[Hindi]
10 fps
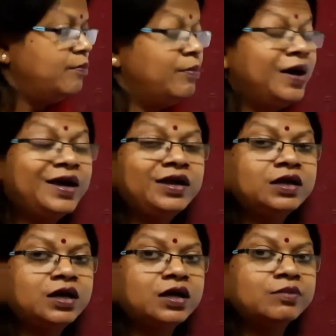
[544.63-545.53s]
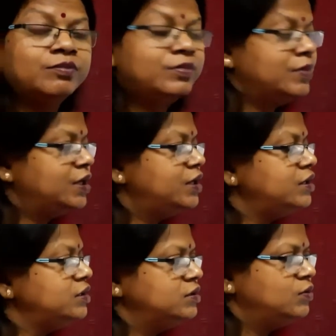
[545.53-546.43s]
मर कर मर
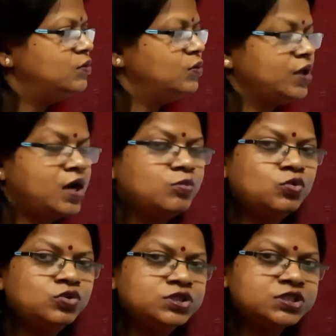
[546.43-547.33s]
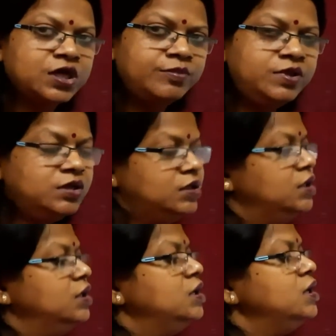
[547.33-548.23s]
हो गया मूल शब्द
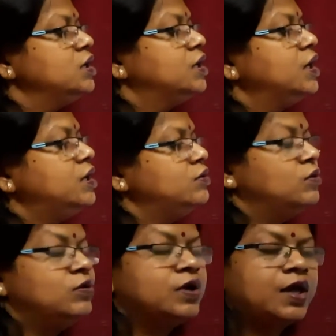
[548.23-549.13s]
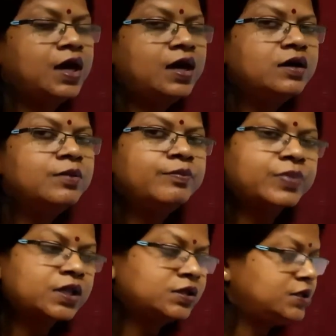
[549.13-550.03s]
कर हो गया
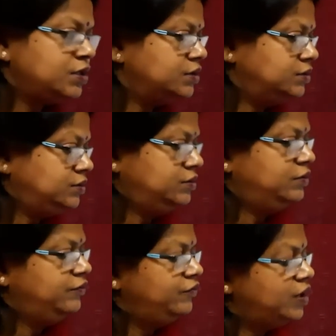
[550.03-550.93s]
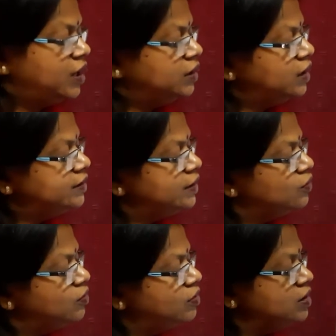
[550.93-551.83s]
प्रत्यय अगला
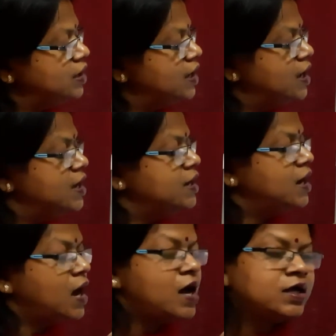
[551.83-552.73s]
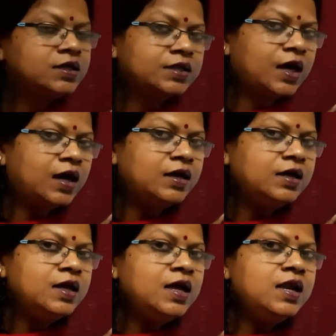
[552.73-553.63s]
देखो लांघता
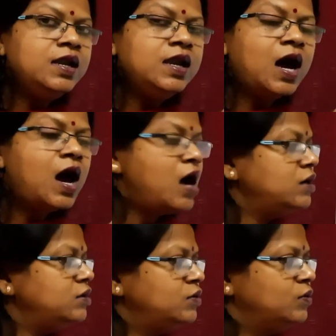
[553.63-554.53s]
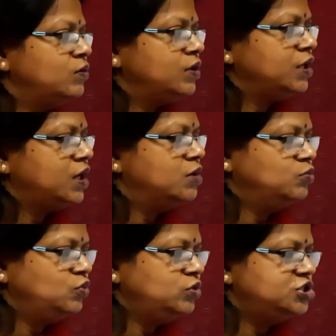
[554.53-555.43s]
लांग हो गया
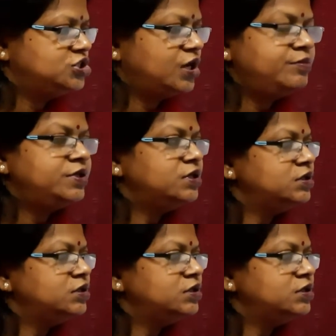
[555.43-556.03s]
मूल शब्द